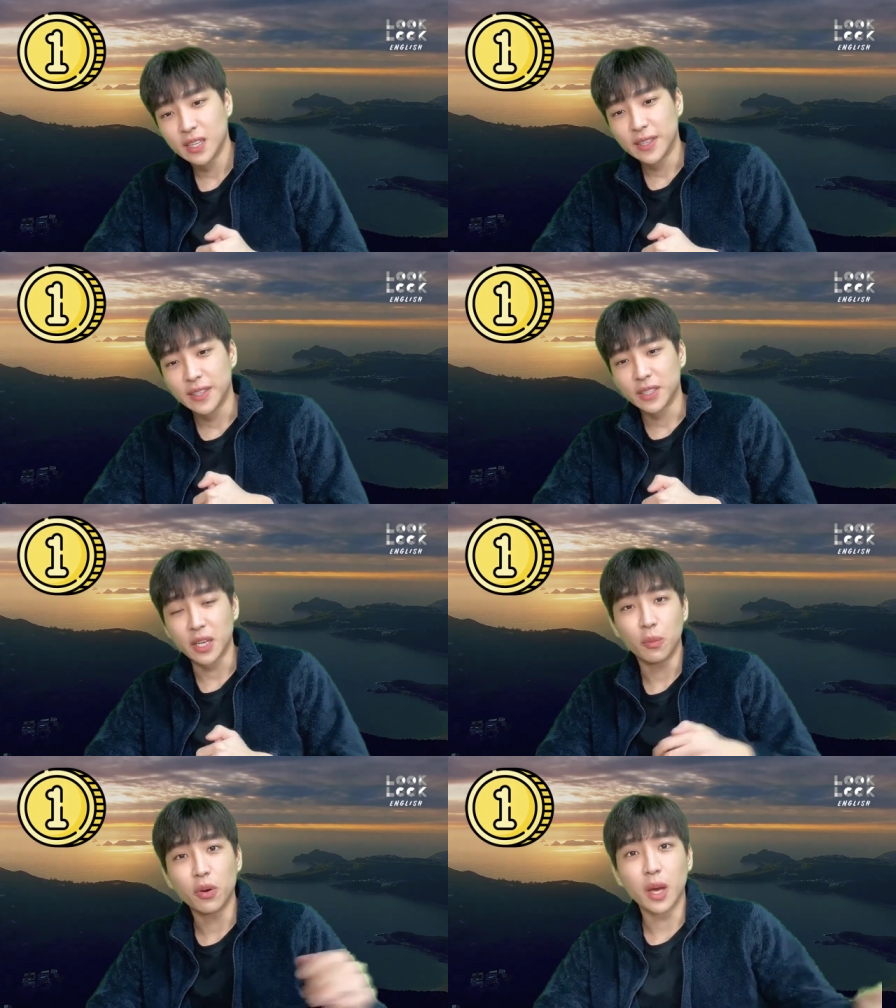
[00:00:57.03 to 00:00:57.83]
제가
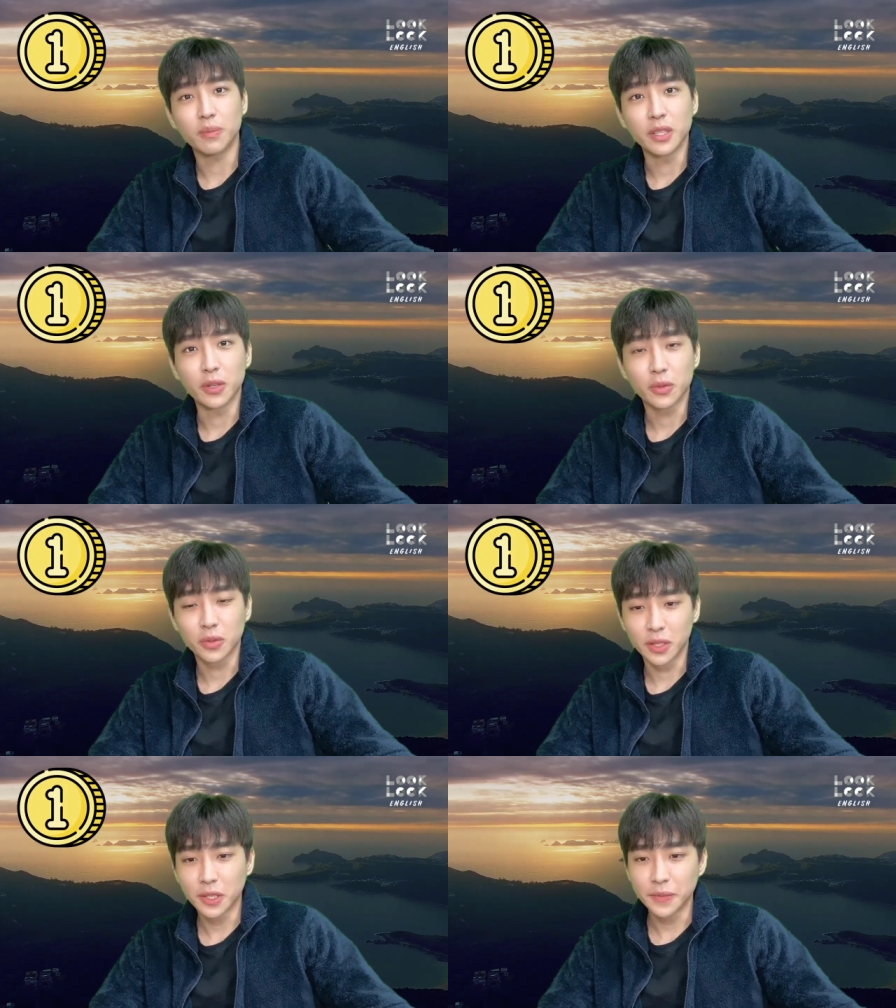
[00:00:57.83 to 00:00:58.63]
목이 아프네요, 또
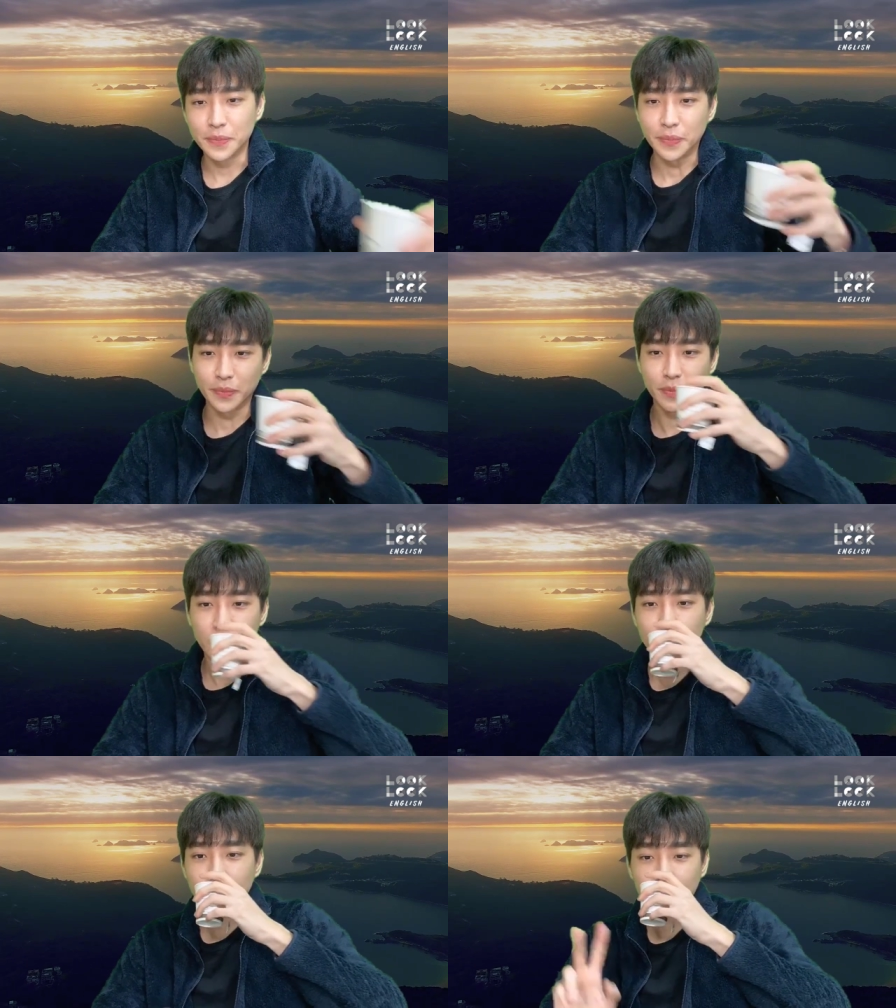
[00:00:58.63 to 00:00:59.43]
근데. 음.
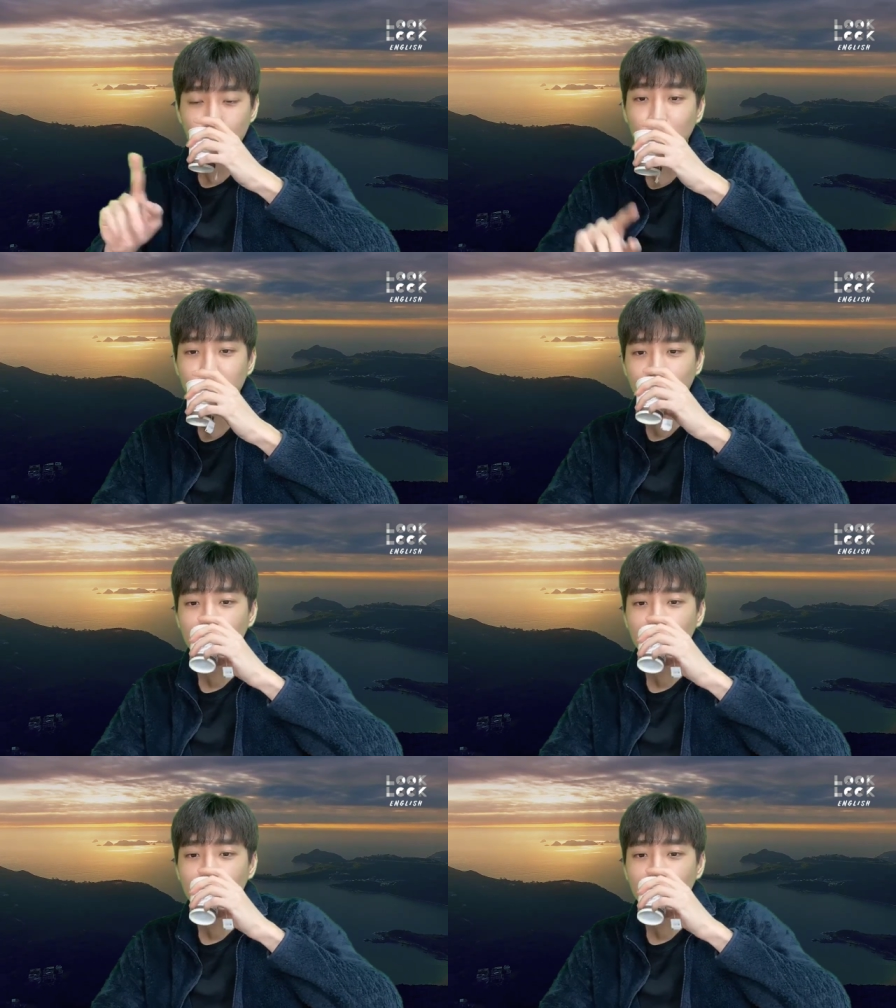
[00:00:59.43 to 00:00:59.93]
자, 첫 번째